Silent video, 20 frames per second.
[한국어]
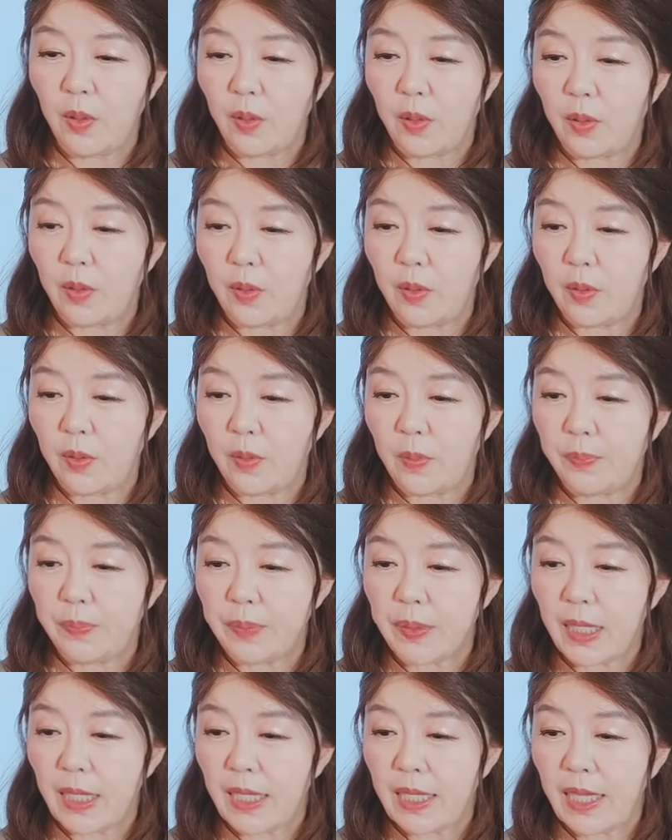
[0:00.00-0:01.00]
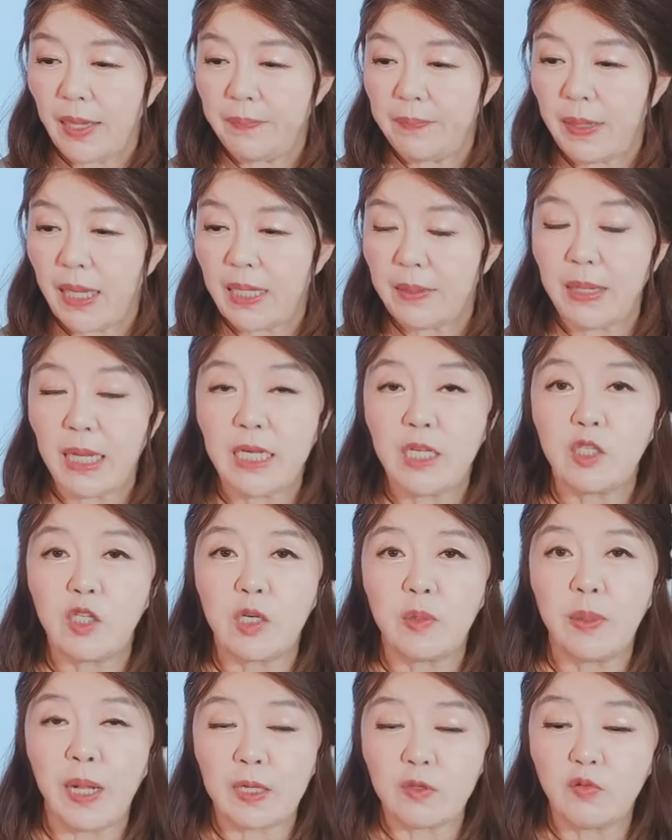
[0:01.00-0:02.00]
어, 캠페인
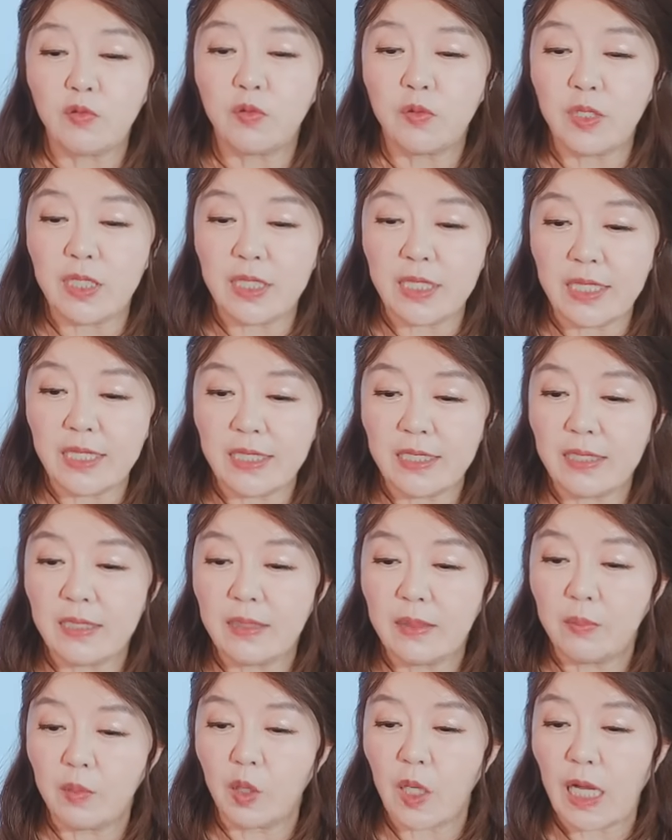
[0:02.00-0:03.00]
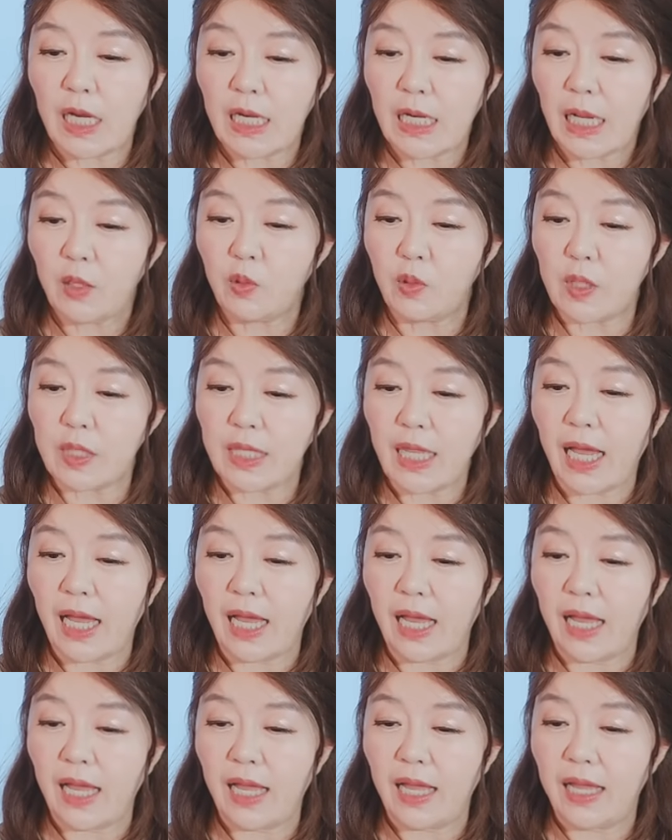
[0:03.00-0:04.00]
매니저를 바꾸는 등 뭔가를 하고
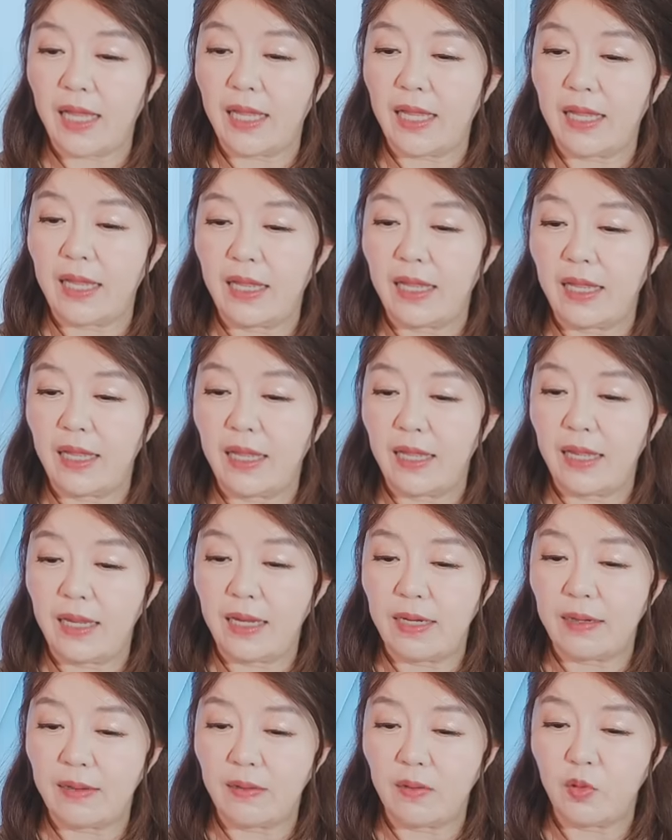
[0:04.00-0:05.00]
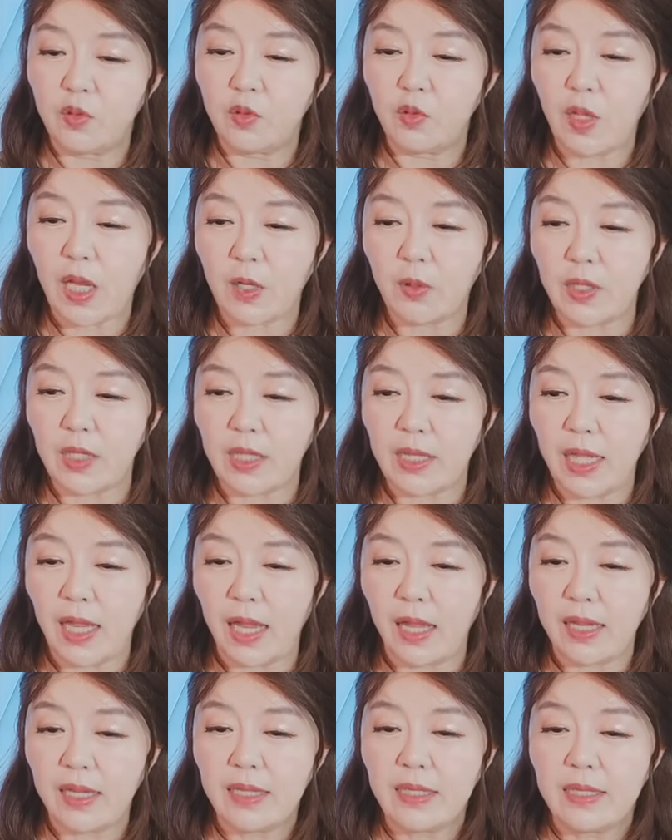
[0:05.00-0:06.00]
있다. 이런 거 보도되고
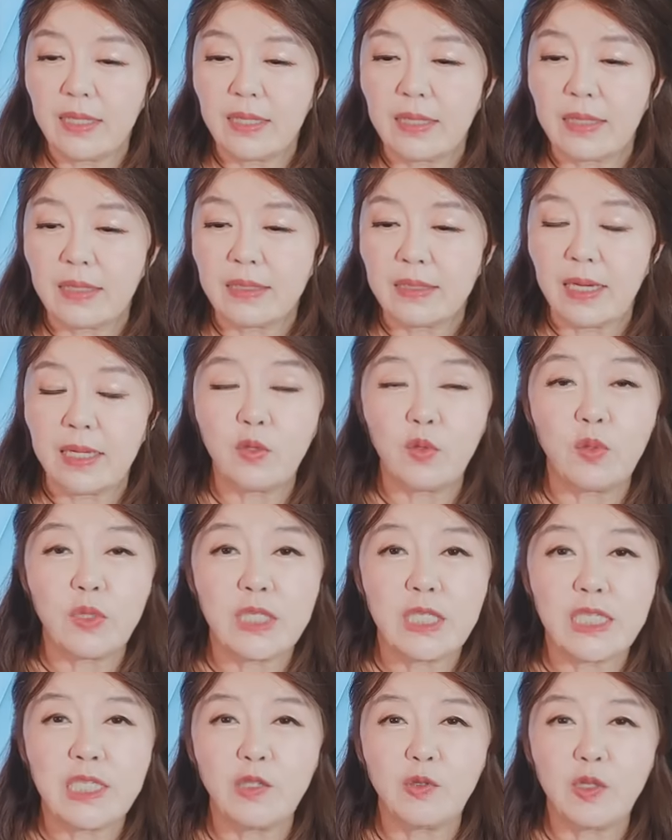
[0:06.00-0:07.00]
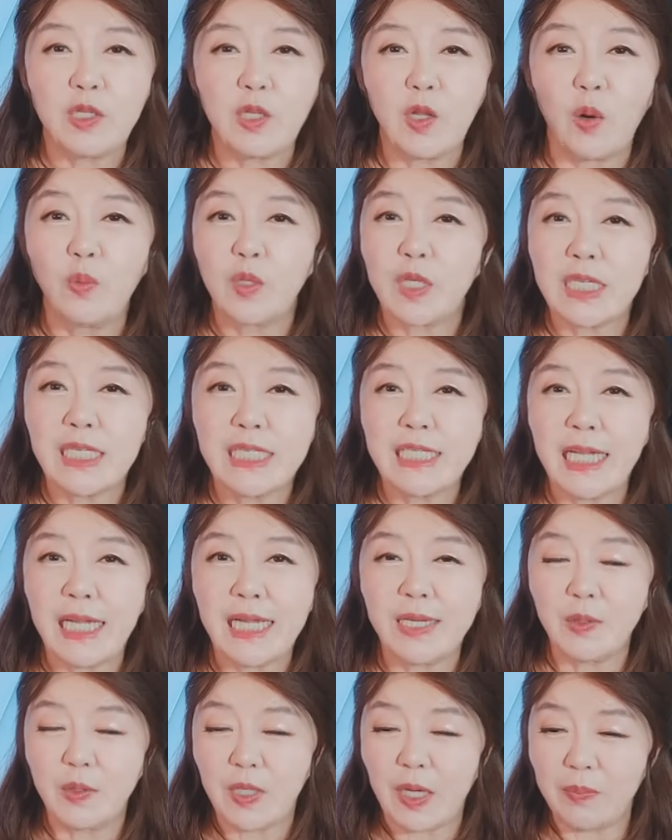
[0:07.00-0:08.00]
있는데 그래도 지지율이 너무 큰
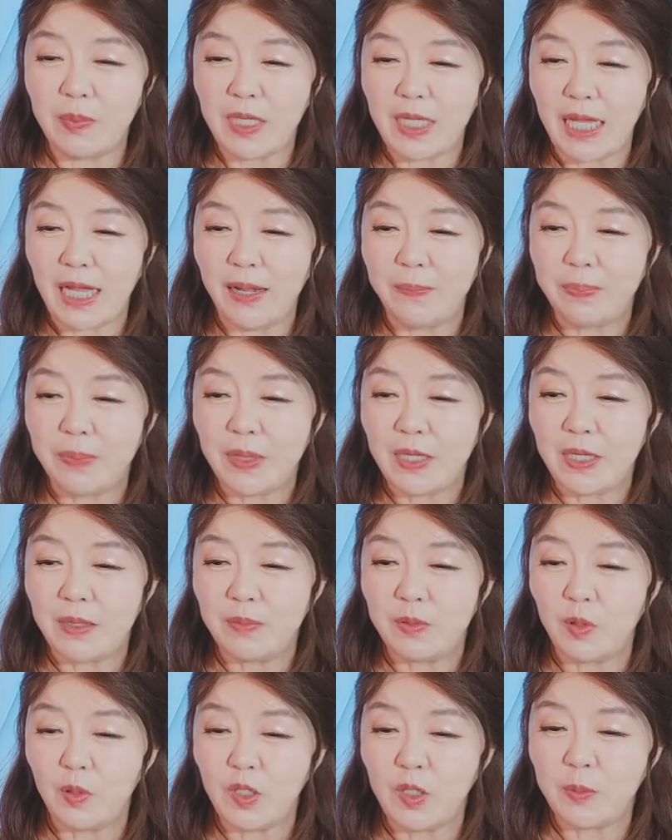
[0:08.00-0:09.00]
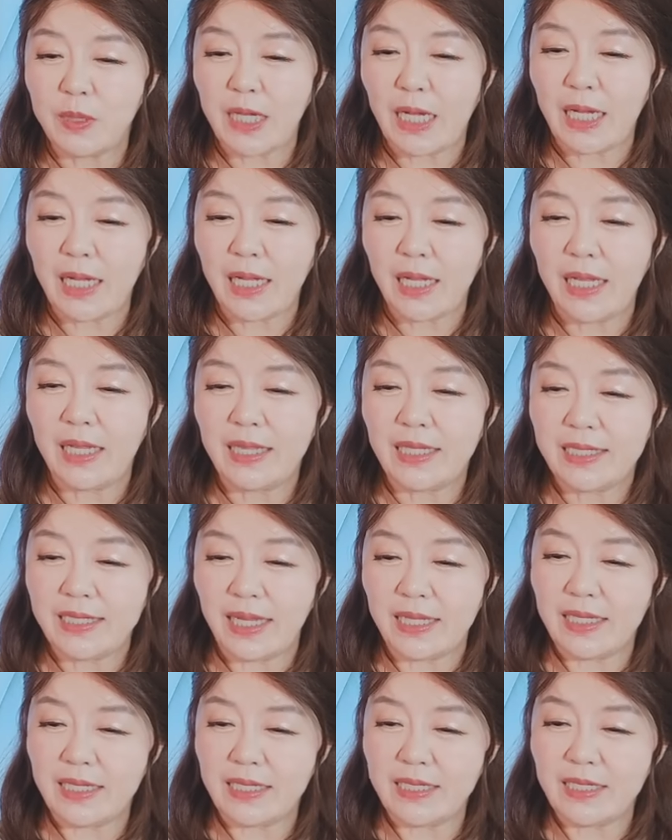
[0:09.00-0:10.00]
차이로 납니다. 트럼프 54,
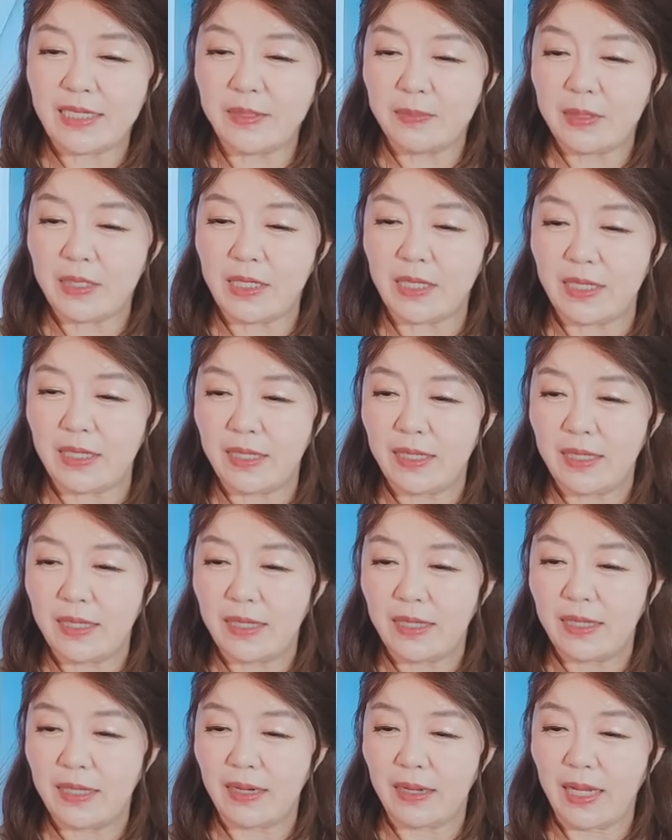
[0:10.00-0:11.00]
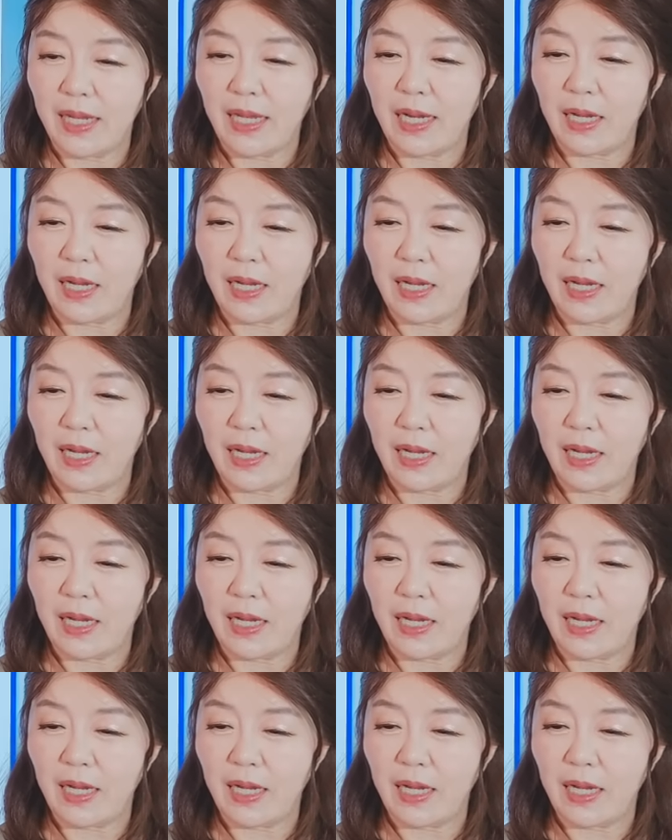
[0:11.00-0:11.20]
드산티스 17 이렇게